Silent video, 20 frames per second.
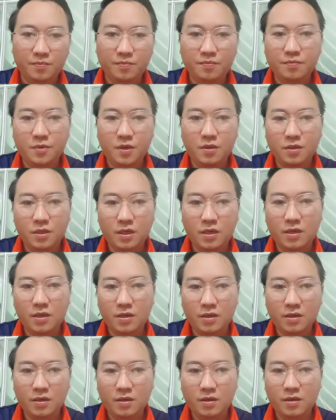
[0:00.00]
bọn
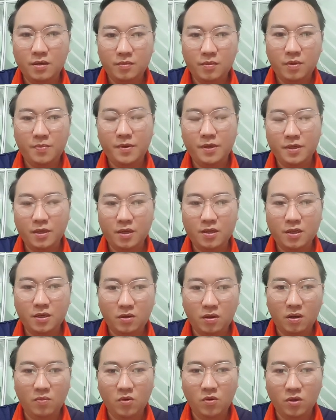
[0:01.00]
trẻ mò bọn trẻ là
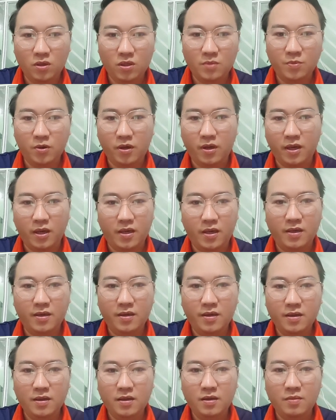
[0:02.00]
chỉ khó mua chỉ bỏ kê
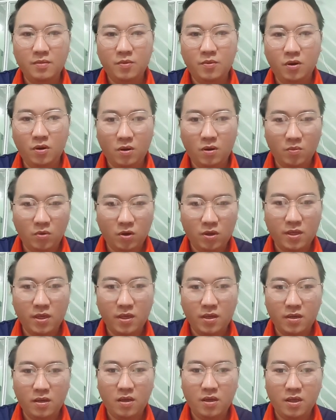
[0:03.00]
mò khó mua
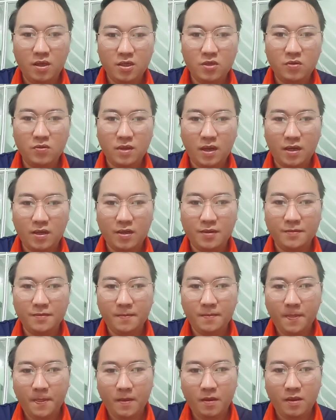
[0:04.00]
thế là yên rong tàn thế
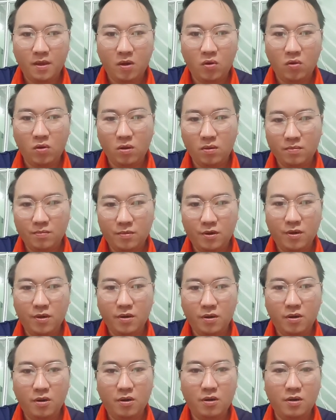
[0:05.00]
dầu mò
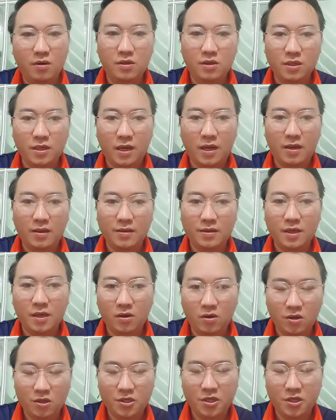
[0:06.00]
cò non xá
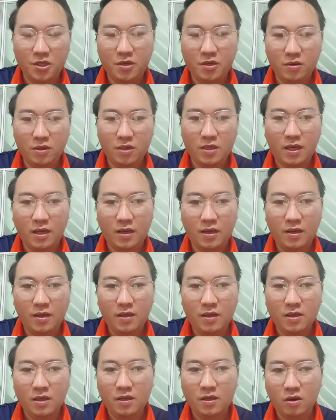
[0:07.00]
thế cò chỉ non xá
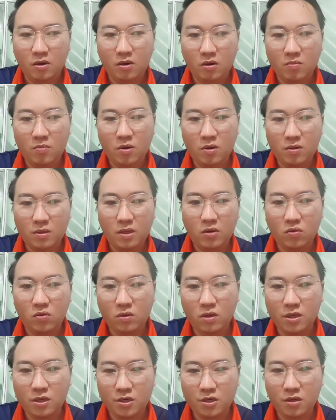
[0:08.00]
thế dầu mò tây
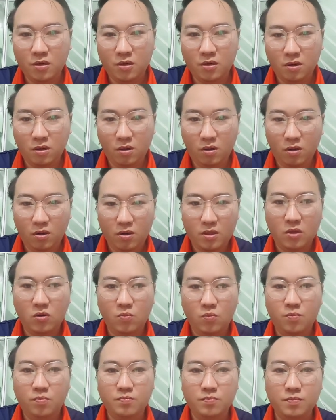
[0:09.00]
luôn này trừ nó lọ
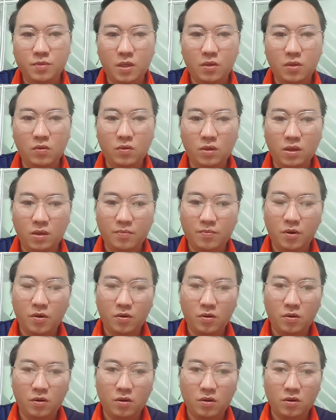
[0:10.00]
tây luôn tây này bỏ
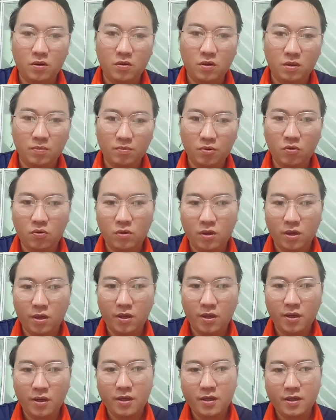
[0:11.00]
nó lọ trong đời plu đời
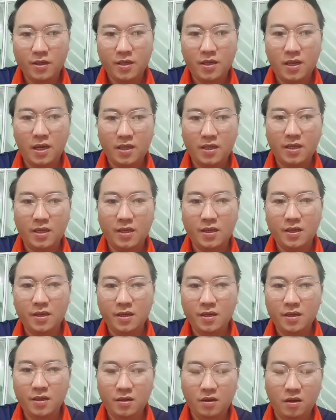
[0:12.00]
chả đá thế
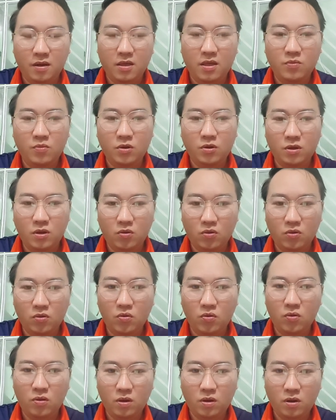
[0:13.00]
là yên muốn đầu
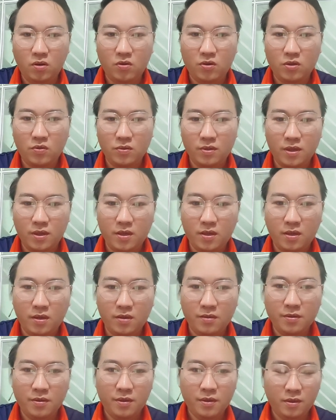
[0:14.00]
tụ hậu rong thế nhở
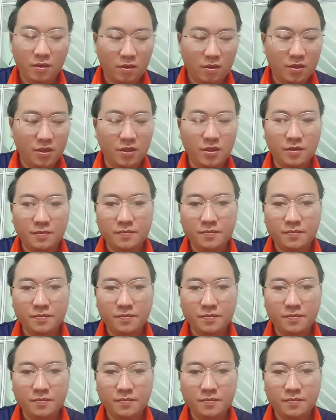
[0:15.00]
là chỉ